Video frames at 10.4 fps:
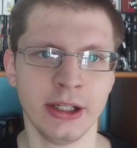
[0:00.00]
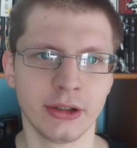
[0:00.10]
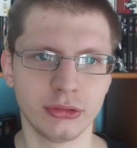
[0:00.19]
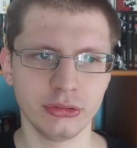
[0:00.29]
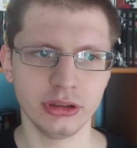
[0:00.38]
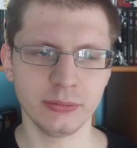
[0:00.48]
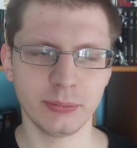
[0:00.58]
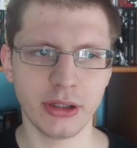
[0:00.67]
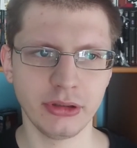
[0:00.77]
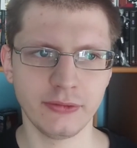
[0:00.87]
który
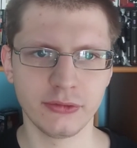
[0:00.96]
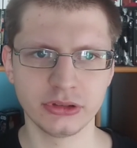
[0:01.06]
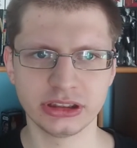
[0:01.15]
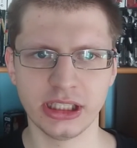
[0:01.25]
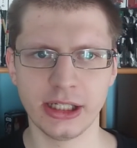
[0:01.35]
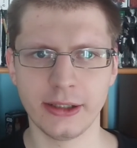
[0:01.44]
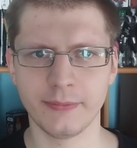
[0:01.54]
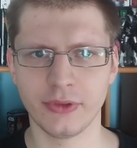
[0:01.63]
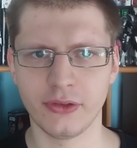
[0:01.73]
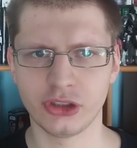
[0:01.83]
pełni funkcję
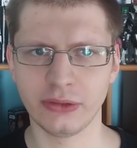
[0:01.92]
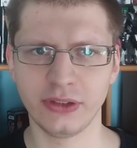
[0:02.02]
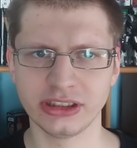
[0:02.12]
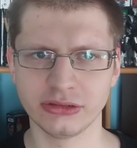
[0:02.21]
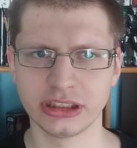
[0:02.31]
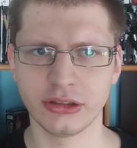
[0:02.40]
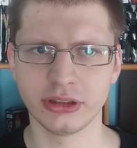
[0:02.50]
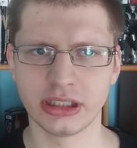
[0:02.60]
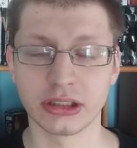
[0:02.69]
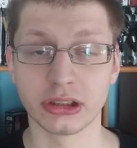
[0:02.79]
wszechwiedzącego
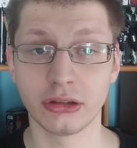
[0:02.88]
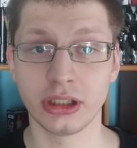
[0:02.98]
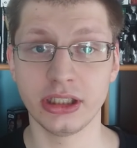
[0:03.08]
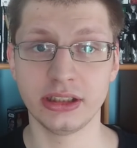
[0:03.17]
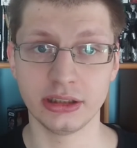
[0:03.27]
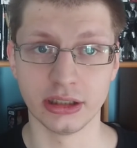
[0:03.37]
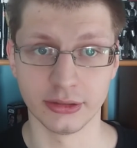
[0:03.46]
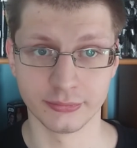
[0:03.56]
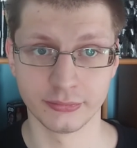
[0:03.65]
narratora i tyle.